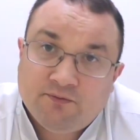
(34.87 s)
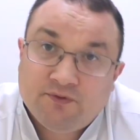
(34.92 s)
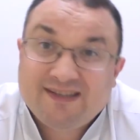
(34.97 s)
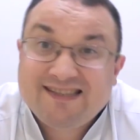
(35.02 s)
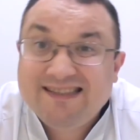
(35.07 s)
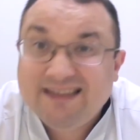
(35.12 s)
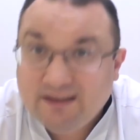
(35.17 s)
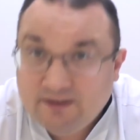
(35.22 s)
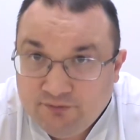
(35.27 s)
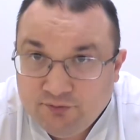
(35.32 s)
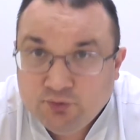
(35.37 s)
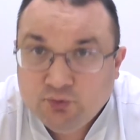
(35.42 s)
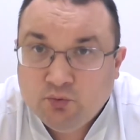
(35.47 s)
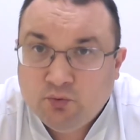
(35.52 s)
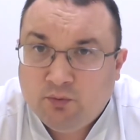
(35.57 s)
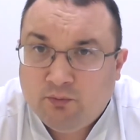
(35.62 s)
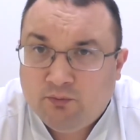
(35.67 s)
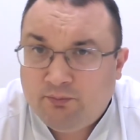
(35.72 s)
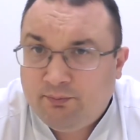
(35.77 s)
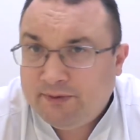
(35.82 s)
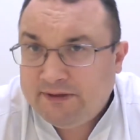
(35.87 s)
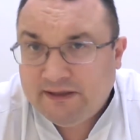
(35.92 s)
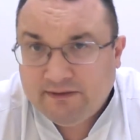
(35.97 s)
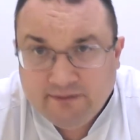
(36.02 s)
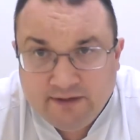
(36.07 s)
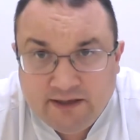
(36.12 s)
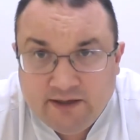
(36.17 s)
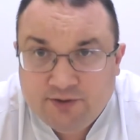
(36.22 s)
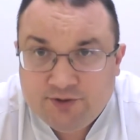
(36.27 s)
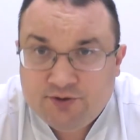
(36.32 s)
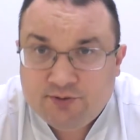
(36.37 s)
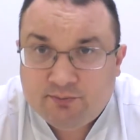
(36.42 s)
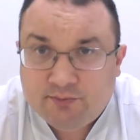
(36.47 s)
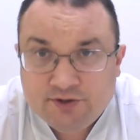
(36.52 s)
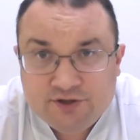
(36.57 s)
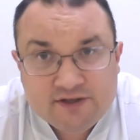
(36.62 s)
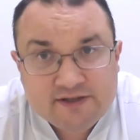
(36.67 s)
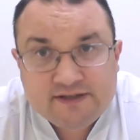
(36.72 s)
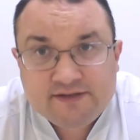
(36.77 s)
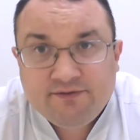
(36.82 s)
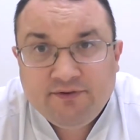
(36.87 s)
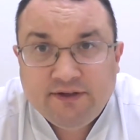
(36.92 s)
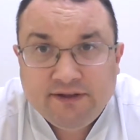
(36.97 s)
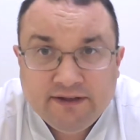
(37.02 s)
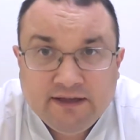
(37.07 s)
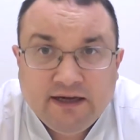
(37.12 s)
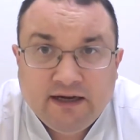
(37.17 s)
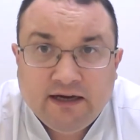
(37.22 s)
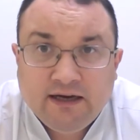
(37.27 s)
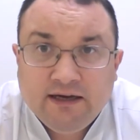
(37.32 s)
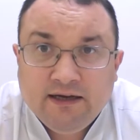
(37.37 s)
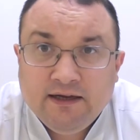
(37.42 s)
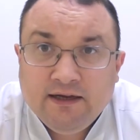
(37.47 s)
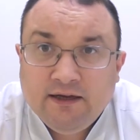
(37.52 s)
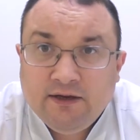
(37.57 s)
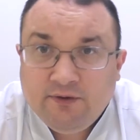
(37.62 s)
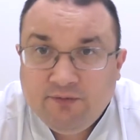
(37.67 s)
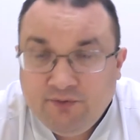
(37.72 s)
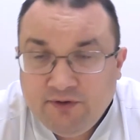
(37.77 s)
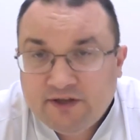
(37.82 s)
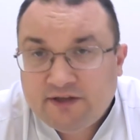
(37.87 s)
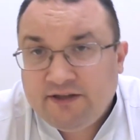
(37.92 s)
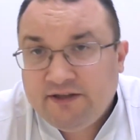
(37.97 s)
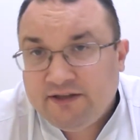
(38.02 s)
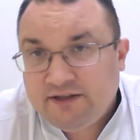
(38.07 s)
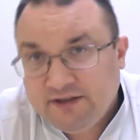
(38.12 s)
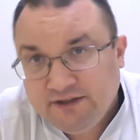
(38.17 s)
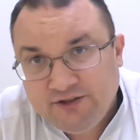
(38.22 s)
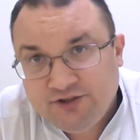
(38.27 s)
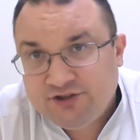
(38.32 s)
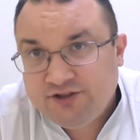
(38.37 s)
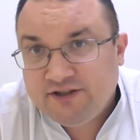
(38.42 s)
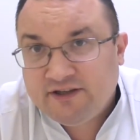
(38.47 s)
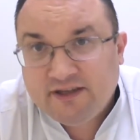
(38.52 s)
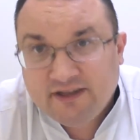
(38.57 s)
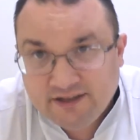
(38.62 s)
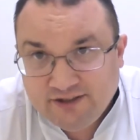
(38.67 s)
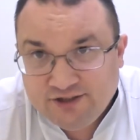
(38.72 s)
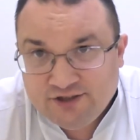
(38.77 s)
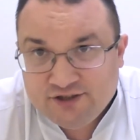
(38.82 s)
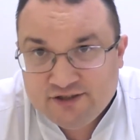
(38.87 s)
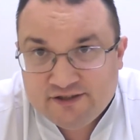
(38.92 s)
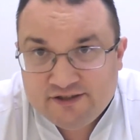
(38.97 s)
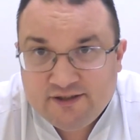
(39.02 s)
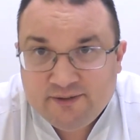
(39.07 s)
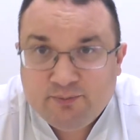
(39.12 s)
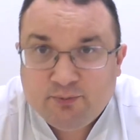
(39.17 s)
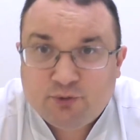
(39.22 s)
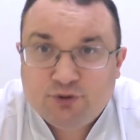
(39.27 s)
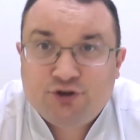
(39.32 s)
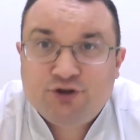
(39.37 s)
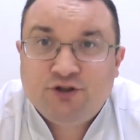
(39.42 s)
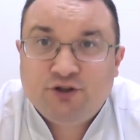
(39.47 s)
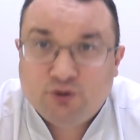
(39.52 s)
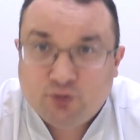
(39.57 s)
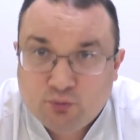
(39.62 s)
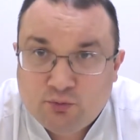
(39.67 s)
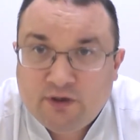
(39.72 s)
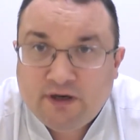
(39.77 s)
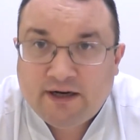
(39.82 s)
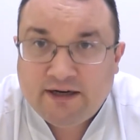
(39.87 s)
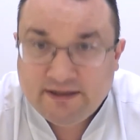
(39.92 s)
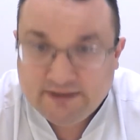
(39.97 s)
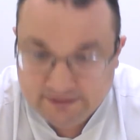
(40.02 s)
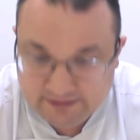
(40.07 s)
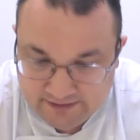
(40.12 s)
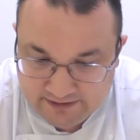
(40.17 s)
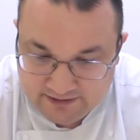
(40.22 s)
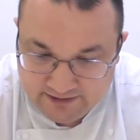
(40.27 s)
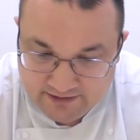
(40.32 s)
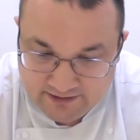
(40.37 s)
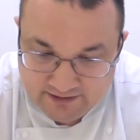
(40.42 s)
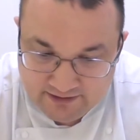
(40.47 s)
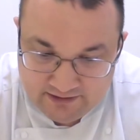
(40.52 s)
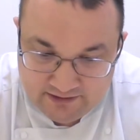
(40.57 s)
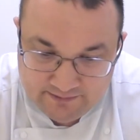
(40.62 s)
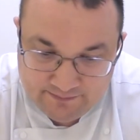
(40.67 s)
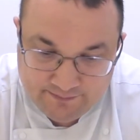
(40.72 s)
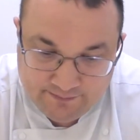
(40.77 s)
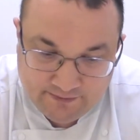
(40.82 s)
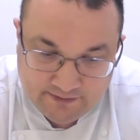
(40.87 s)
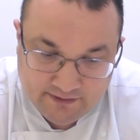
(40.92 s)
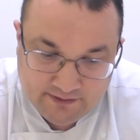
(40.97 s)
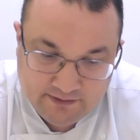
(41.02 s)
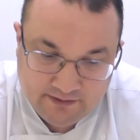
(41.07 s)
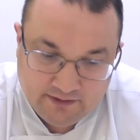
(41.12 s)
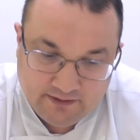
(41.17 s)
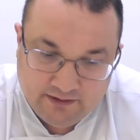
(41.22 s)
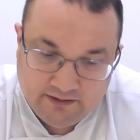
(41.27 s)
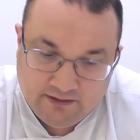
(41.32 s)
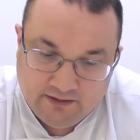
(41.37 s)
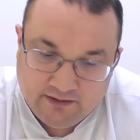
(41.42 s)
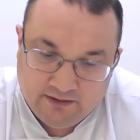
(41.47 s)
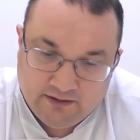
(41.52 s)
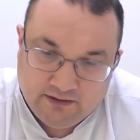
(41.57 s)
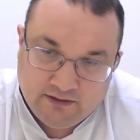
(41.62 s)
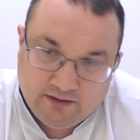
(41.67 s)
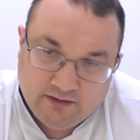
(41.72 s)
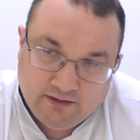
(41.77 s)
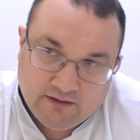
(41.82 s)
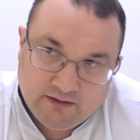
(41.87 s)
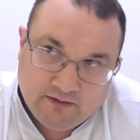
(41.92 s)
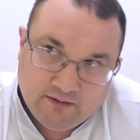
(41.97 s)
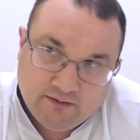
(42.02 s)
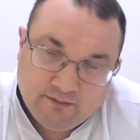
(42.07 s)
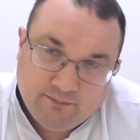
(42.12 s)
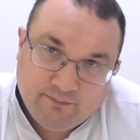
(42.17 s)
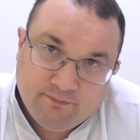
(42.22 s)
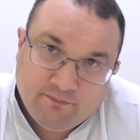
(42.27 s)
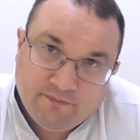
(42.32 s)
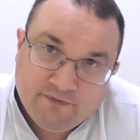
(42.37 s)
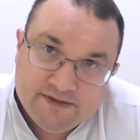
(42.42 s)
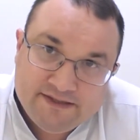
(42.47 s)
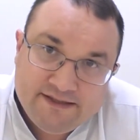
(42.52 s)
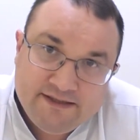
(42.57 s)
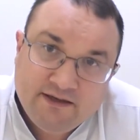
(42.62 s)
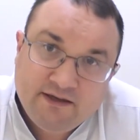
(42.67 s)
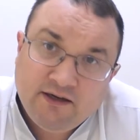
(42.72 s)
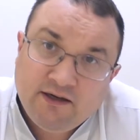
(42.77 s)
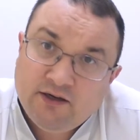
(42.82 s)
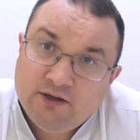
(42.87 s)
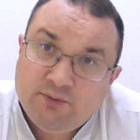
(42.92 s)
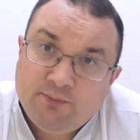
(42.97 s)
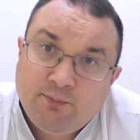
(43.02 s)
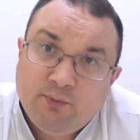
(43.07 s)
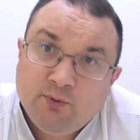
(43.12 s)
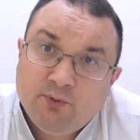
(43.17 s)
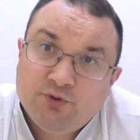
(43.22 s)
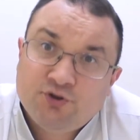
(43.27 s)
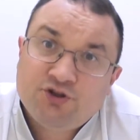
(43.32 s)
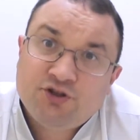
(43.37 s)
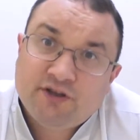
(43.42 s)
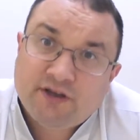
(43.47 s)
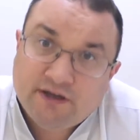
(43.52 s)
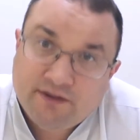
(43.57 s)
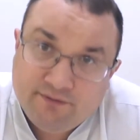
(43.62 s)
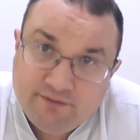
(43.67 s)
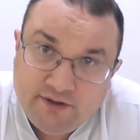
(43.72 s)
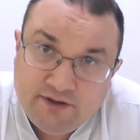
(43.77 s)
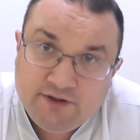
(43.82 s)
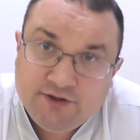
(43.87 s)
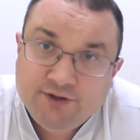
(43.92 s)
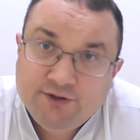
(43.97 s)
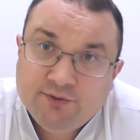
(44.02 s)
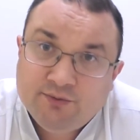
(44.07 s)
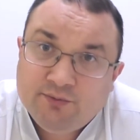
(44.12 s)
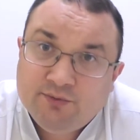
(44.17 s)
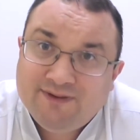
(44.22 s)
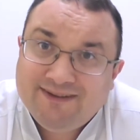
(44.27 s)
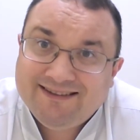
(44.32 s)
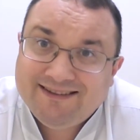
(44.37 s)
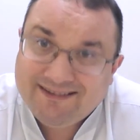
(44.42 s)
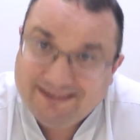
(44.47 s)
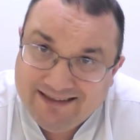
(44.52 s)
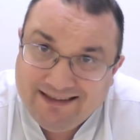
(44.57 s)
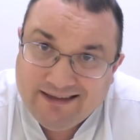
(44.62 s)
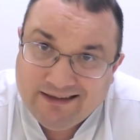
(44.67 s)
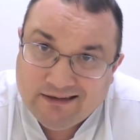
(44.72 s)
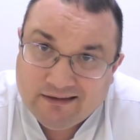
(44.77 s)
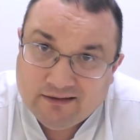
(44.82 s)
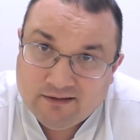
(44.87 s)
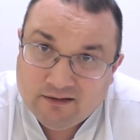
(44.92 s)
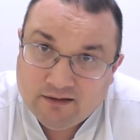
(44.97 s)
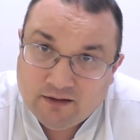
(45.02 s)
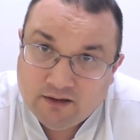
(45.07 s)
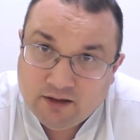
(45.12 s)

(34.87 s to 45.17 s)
в основном, в подавляющем большинстве на верхних и нижних конечностях, проще на руках и на ногах. А, возникают полушаровидные узелки.